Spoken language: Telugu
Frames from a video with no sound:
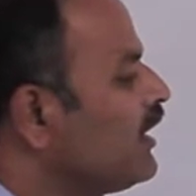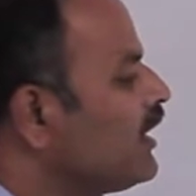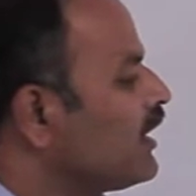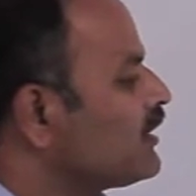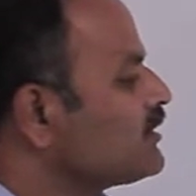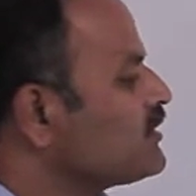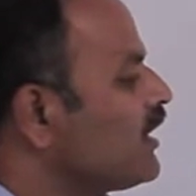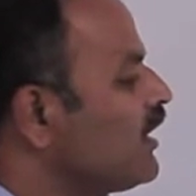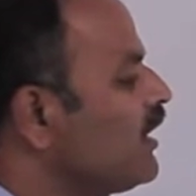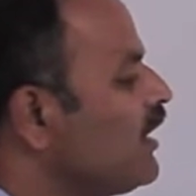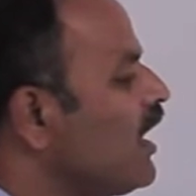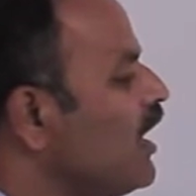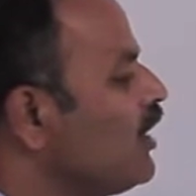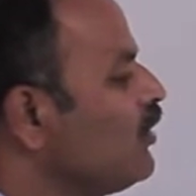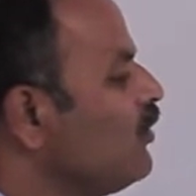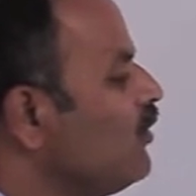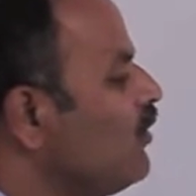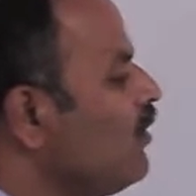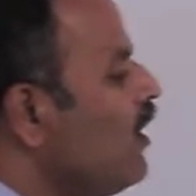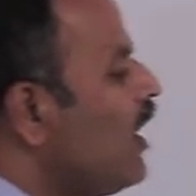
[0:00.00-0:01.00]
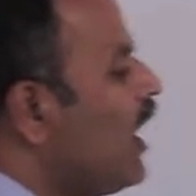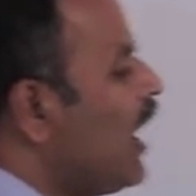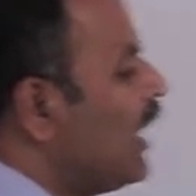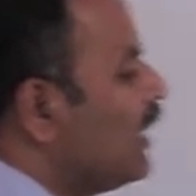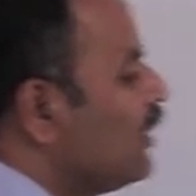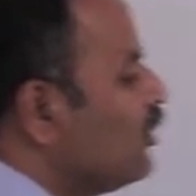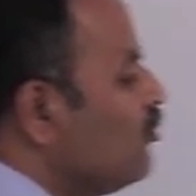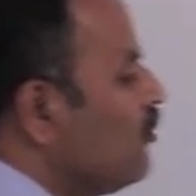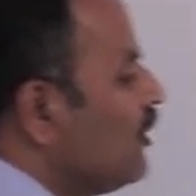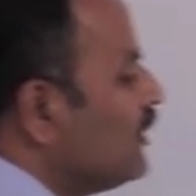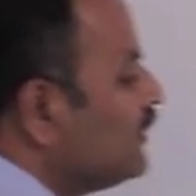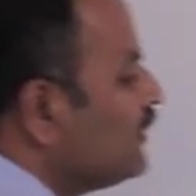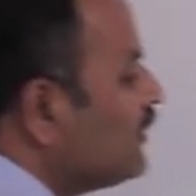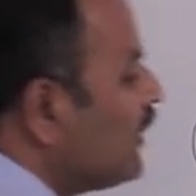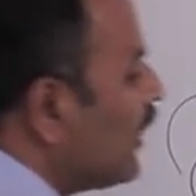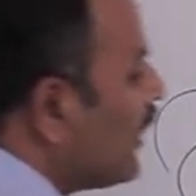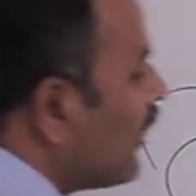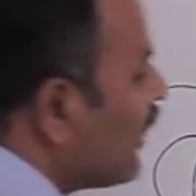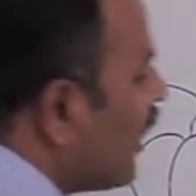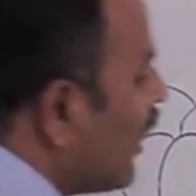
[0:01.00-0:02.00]
రక్ష కణాలు అనుబంధ
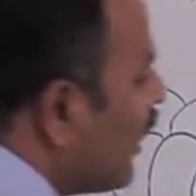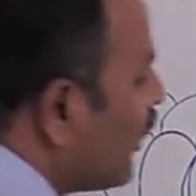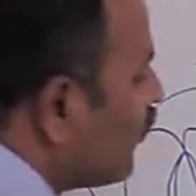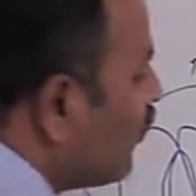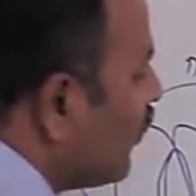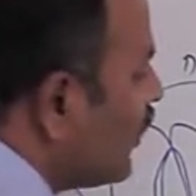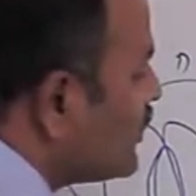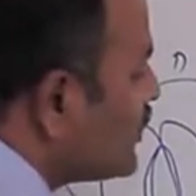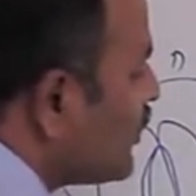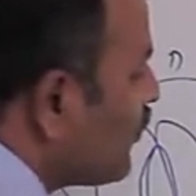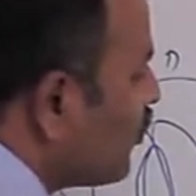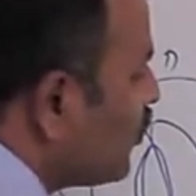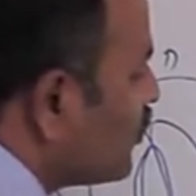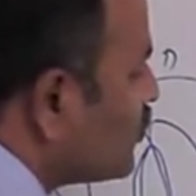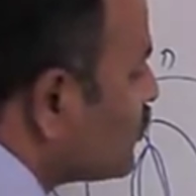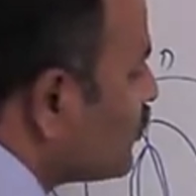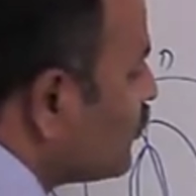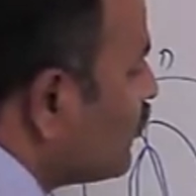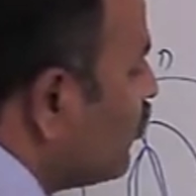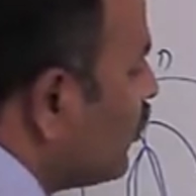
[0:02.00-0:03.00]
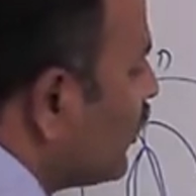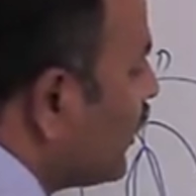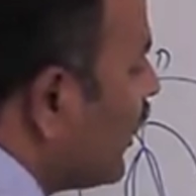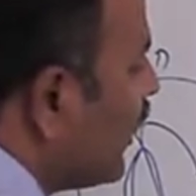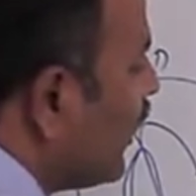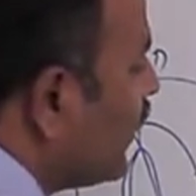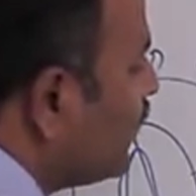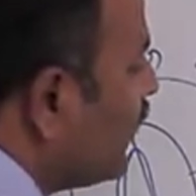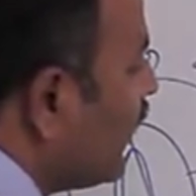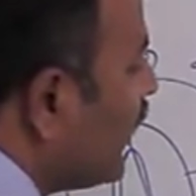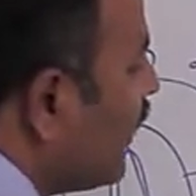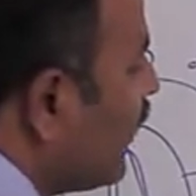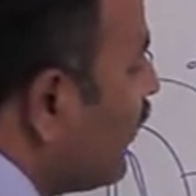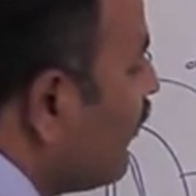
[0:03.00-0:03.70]
కణాలు అని చెప్పుకోవచ్చు ముఖ్యంగా అయితే